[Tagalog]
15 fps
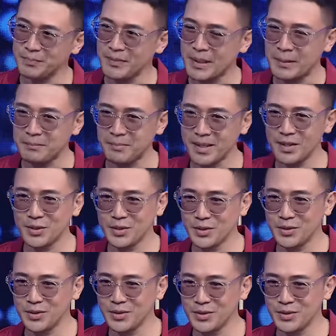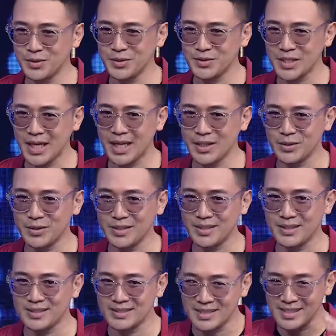Yes. Pero sa
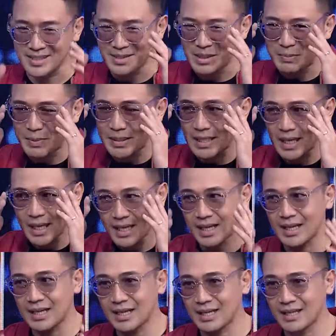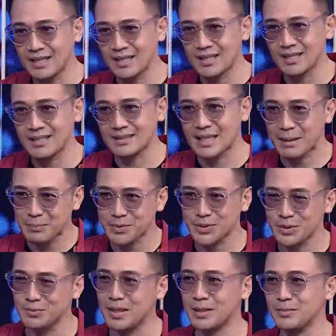ngayon, since hindi pa nakakatapos
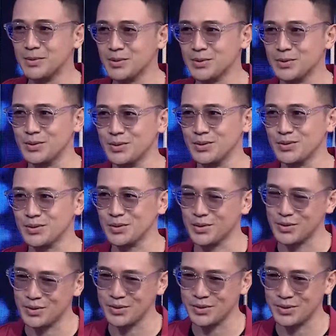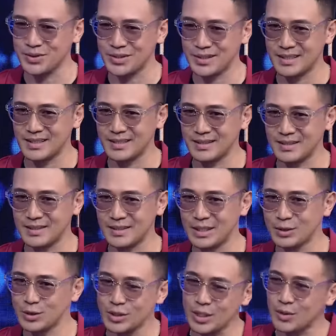ng Bible school, so
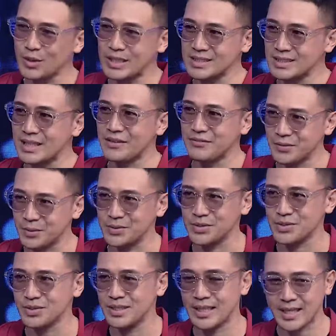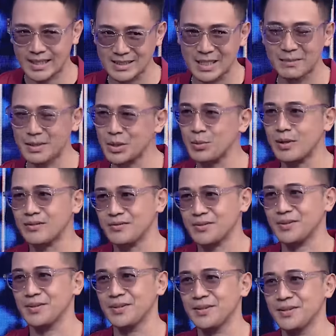nandun ako as life coach na kasama ng wife.
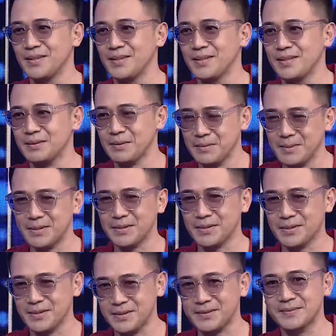Oh, wow, wow. Galing,